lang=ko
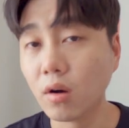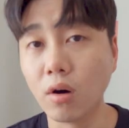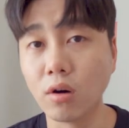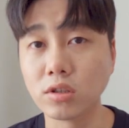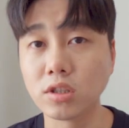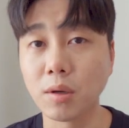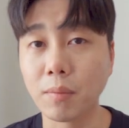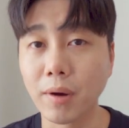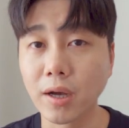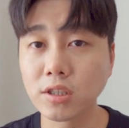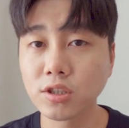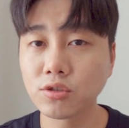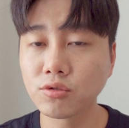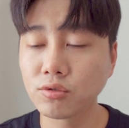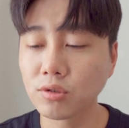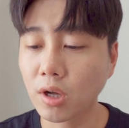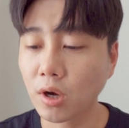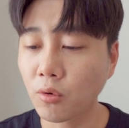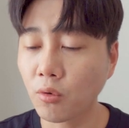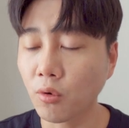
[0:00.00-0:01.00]
어 진짜
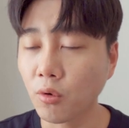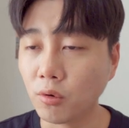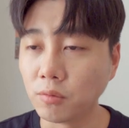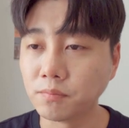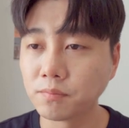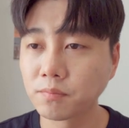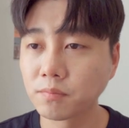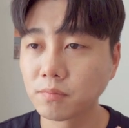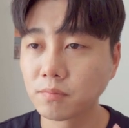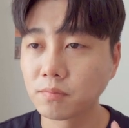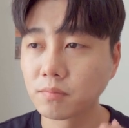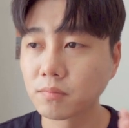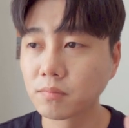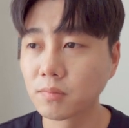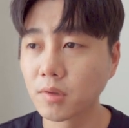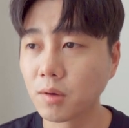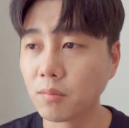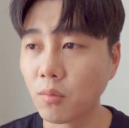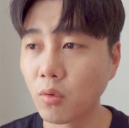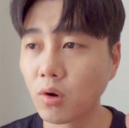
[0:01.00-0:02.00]
마시고 나고
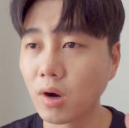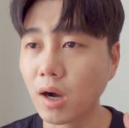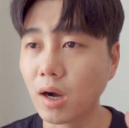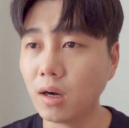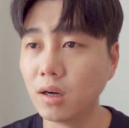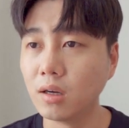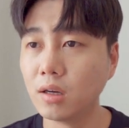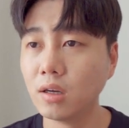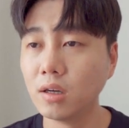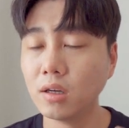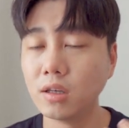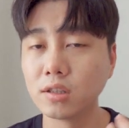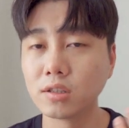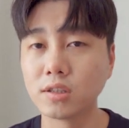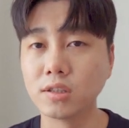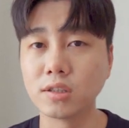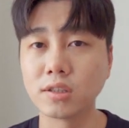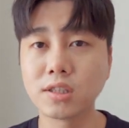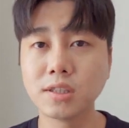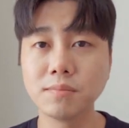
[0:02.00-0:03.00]
뭔가
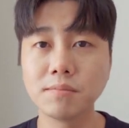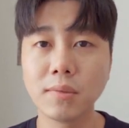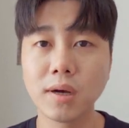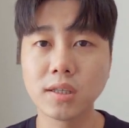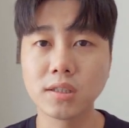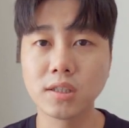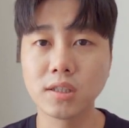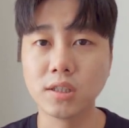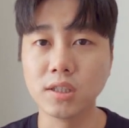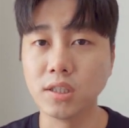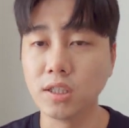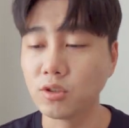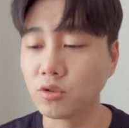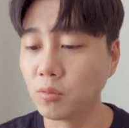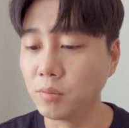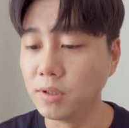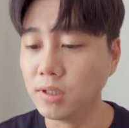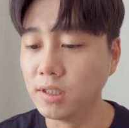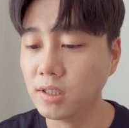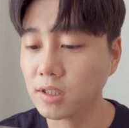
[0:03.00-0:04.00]
그 끝맛이
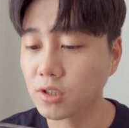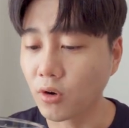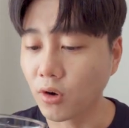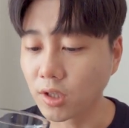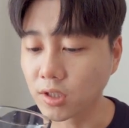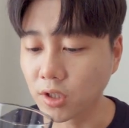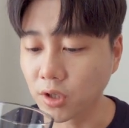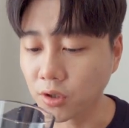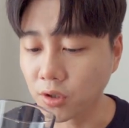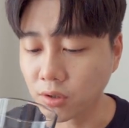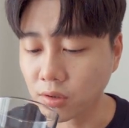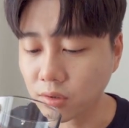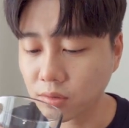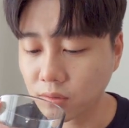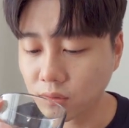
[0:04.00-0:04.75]
좀 있는 것 같아요